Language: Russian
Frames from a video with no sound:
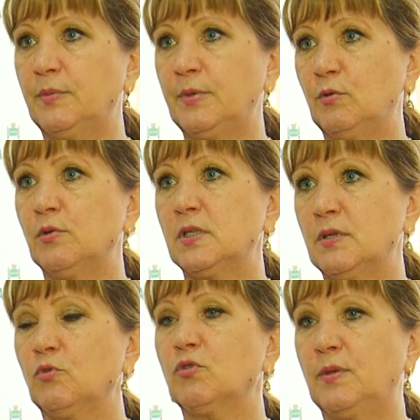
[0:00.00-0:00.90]
Их придется
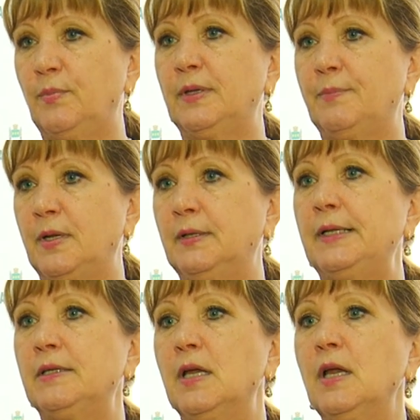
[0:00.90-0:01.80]
немножко
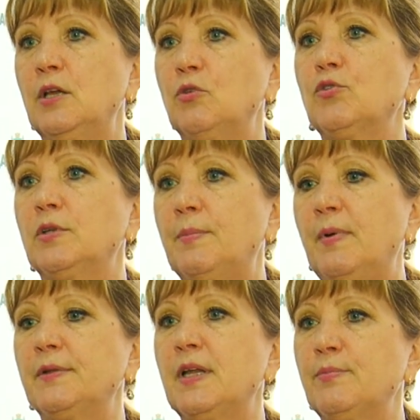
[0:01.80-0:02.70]
продлить и уже
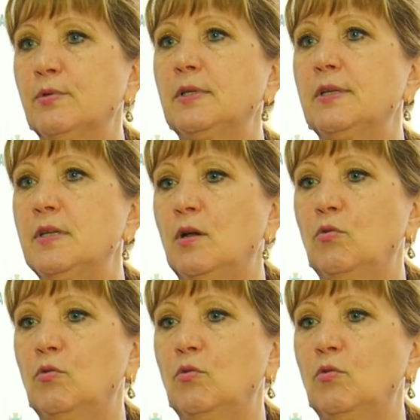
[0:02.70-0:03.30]
дополнять после Дня